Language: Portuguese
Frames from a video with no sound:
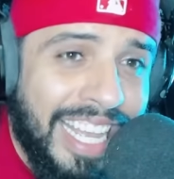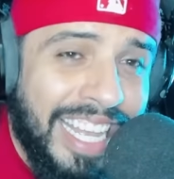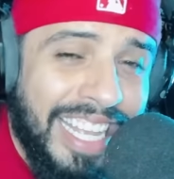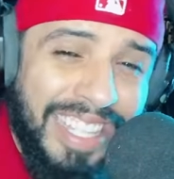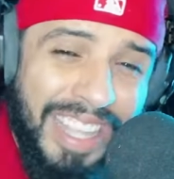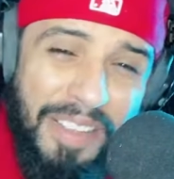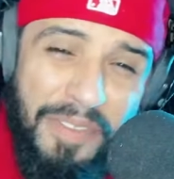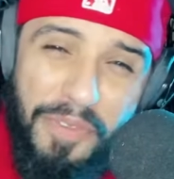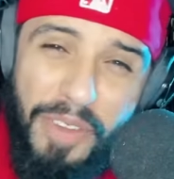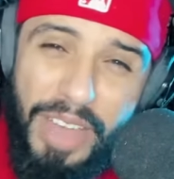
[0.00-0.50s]

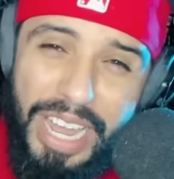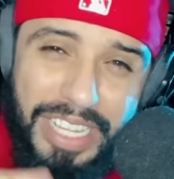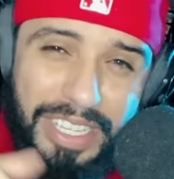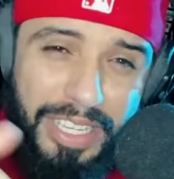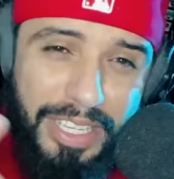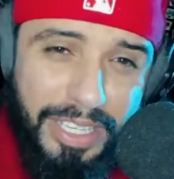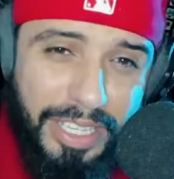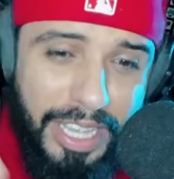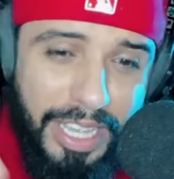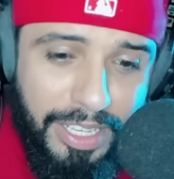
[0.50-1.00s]
Tem várias
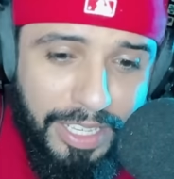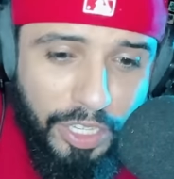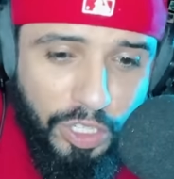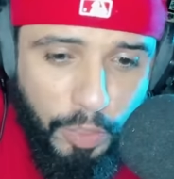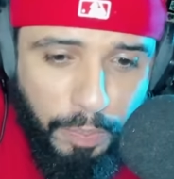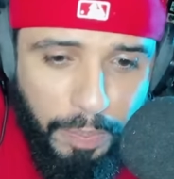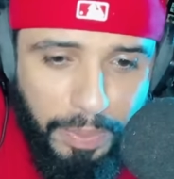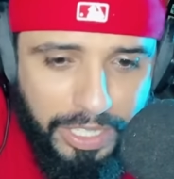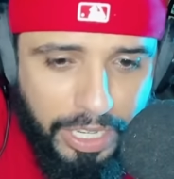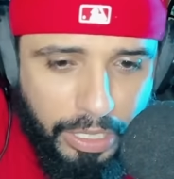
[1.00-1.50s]
skins, é
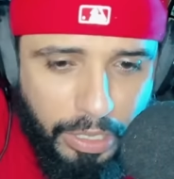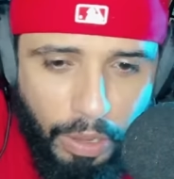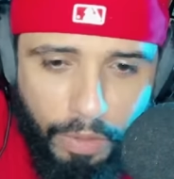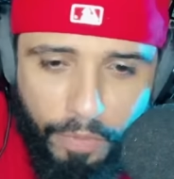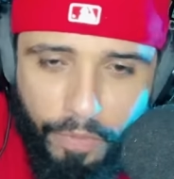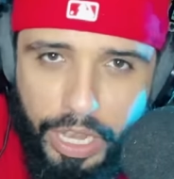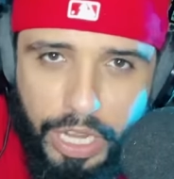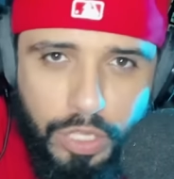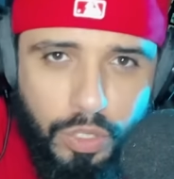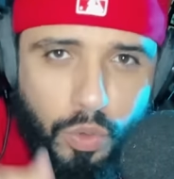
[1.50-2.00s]
tipo isso aqui, ó.
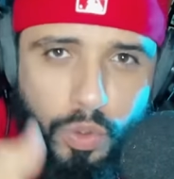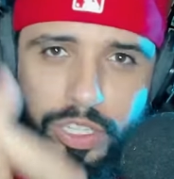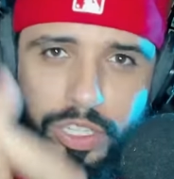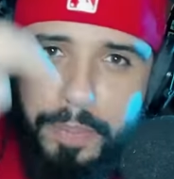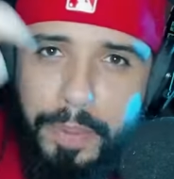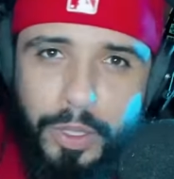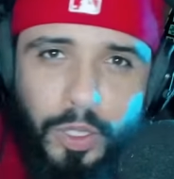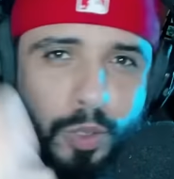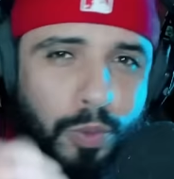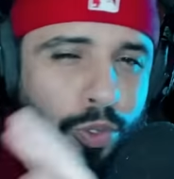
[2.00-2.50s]
Várias coisas
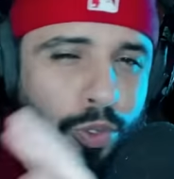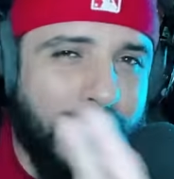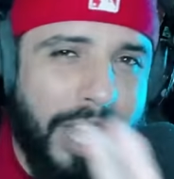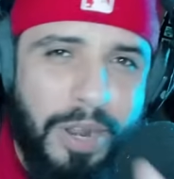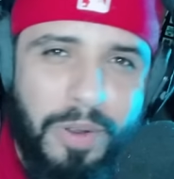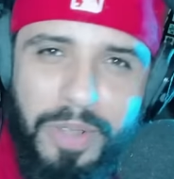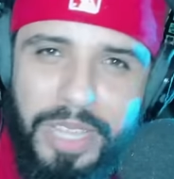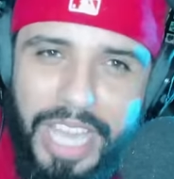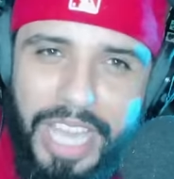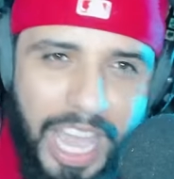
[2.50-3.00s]
pra tu mudar
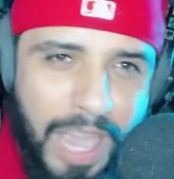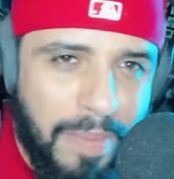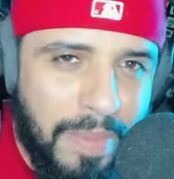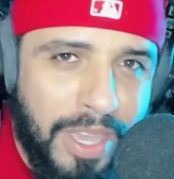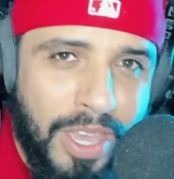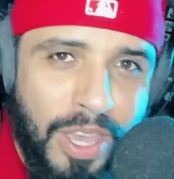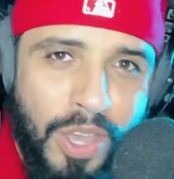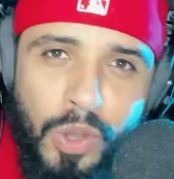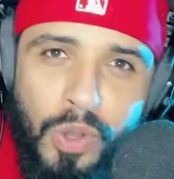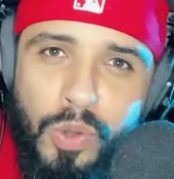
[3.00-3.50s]
no
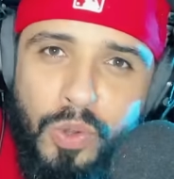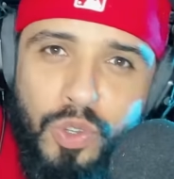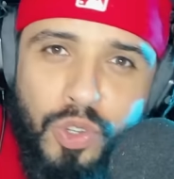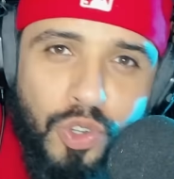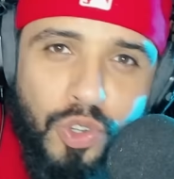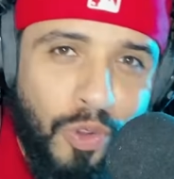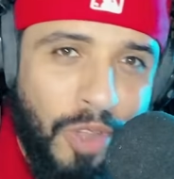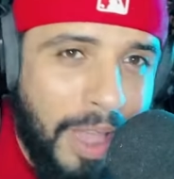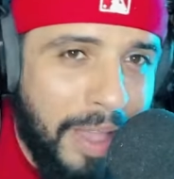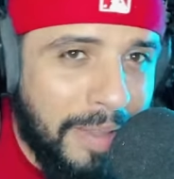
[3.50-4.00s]
game. O
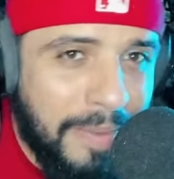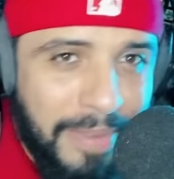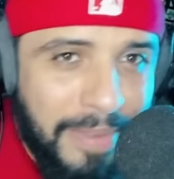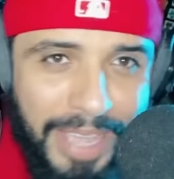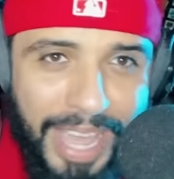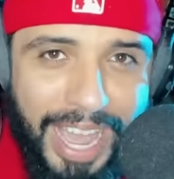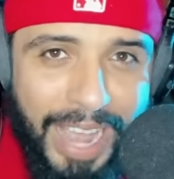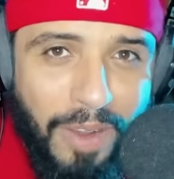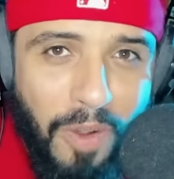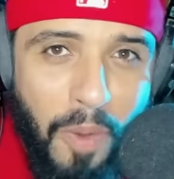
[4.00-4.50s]
jogo é,
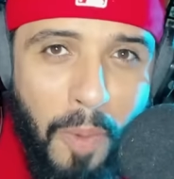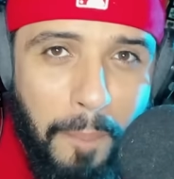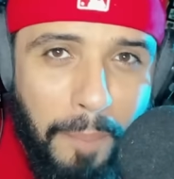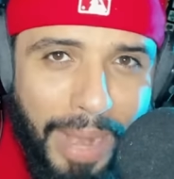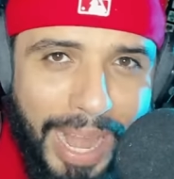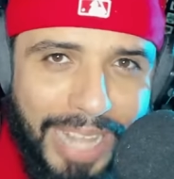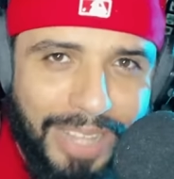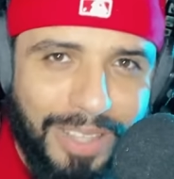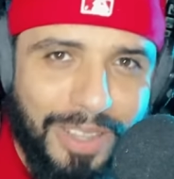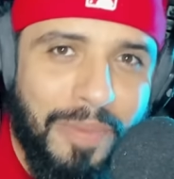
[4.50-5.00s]
é
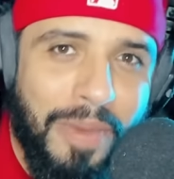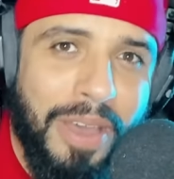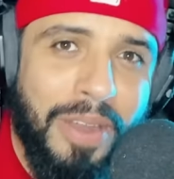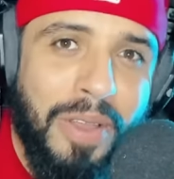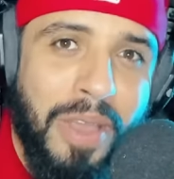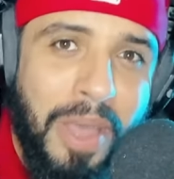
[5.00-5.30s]
completo, mano.